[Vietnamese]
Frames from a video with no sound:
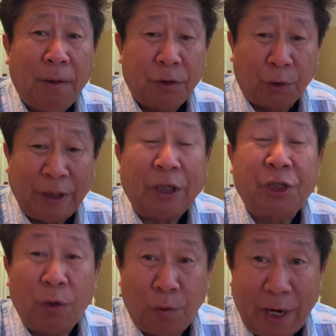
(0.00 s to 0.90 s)
rồi nhà
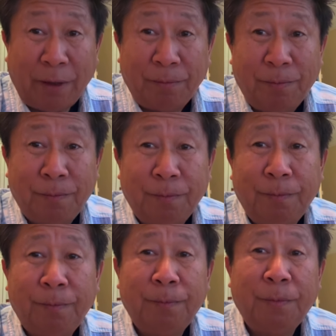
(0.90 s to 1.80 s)
chú luôn này
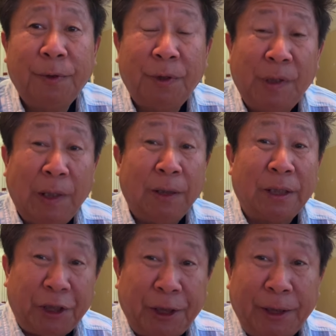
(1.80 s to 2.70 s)

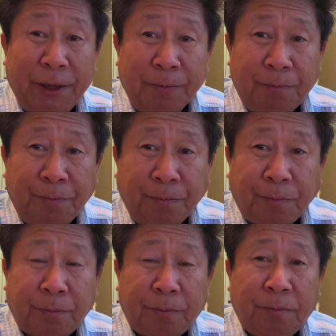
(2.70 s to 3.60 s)
ta chỉ
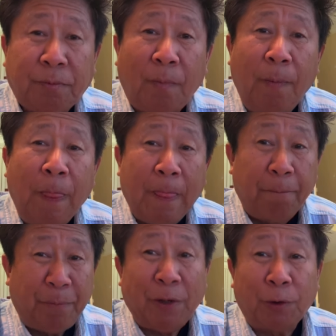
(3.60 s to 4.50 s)

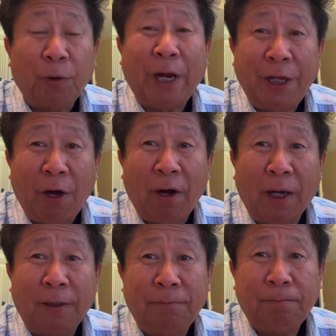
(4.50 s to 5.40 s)
bây ở tôi này nhỏ
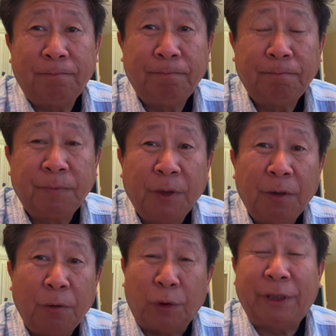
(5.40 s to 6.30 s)
là
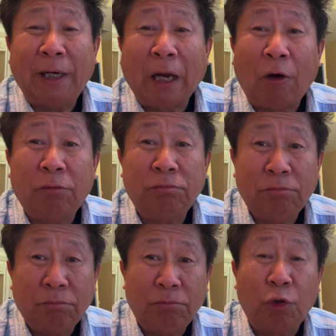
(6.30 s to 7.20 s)
lột tên lâu
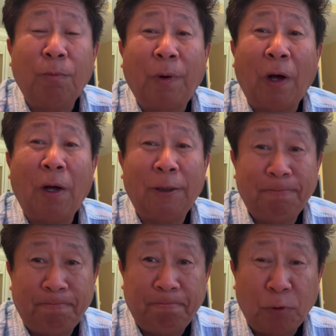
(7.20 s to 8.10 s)
lùm bò
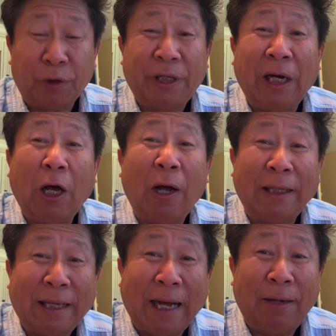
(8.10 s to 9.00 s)
lột tên lâu hà
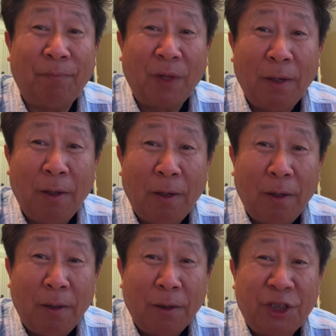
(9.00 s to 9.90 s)
ta
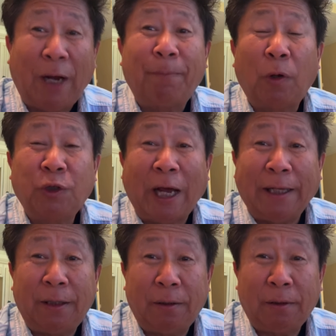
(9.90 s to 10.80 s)
chặt lột
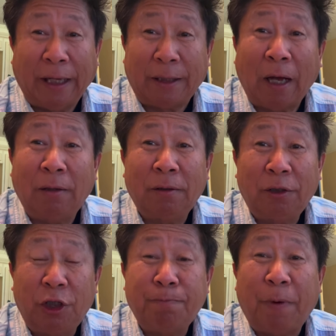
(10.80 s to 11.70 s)
sạch để tao
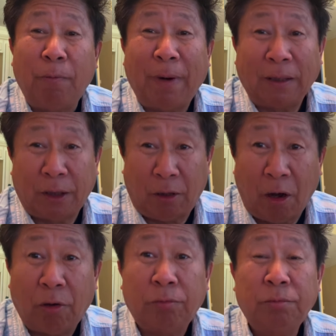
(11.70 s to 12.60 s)
tư bom lặng tao
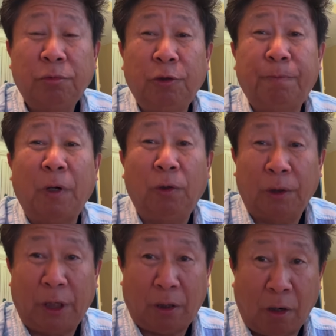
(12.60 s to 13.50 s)
khổ tư bom
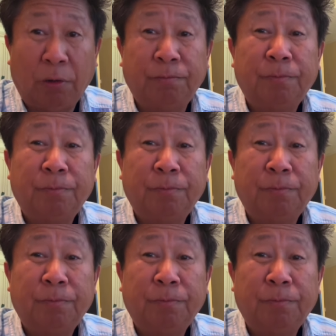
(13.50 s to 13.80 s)
lột tao khổ